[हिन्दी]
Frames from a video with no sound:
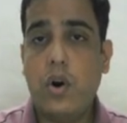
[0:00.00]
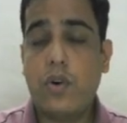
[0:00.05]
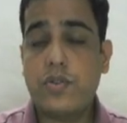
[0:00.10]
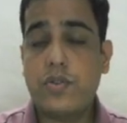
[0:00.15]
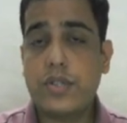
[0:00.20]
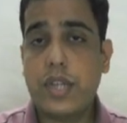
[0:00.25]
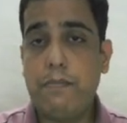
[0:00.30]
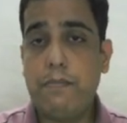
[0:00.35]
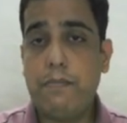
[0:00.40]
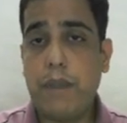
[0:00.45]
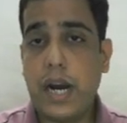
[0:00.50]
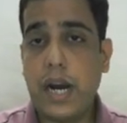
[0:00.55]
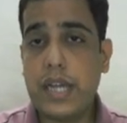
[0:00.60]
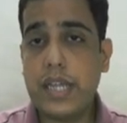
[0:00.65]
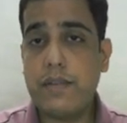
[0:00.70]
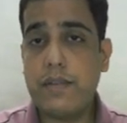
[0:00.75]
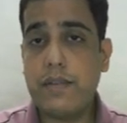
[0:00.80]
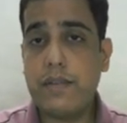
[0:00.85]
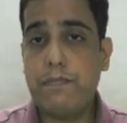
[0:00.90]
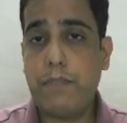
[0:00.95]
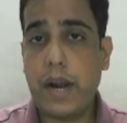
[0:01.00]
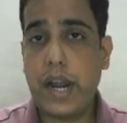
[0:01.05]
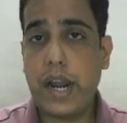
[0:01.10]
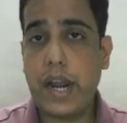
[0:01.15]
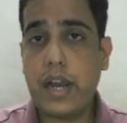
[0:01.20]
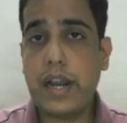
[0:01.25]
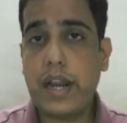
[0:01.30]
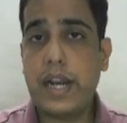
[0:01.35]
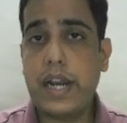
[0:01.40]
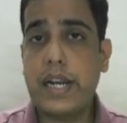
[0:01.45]
और उसके बाद एक
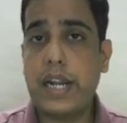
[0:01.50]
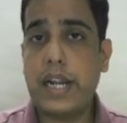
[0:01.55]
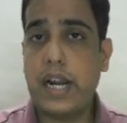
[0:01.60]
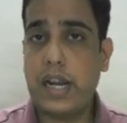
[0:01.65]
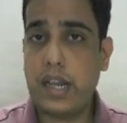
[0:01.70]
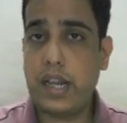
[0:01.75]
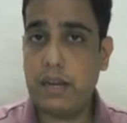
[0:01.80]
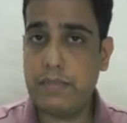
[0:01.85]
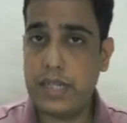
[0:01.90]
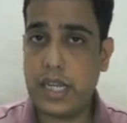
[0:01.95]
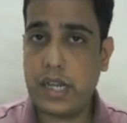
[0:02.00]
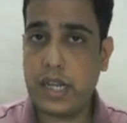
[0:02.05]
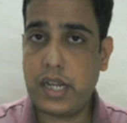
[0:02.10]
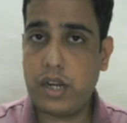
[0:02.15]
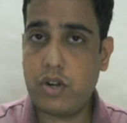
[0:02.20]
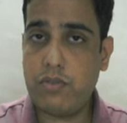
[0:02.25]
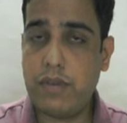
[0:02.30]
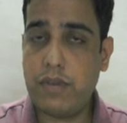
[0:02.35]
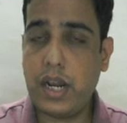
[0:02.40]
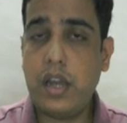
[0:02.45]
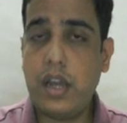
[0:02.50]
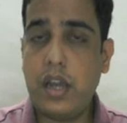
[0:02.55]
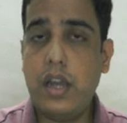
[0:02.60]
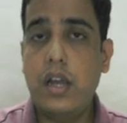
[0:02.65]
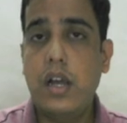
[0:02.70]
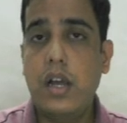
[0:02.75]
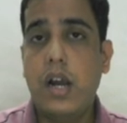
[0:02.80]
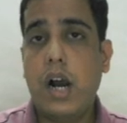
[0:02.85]
बड़ा रेड कैंडल हमें देखने को मिला है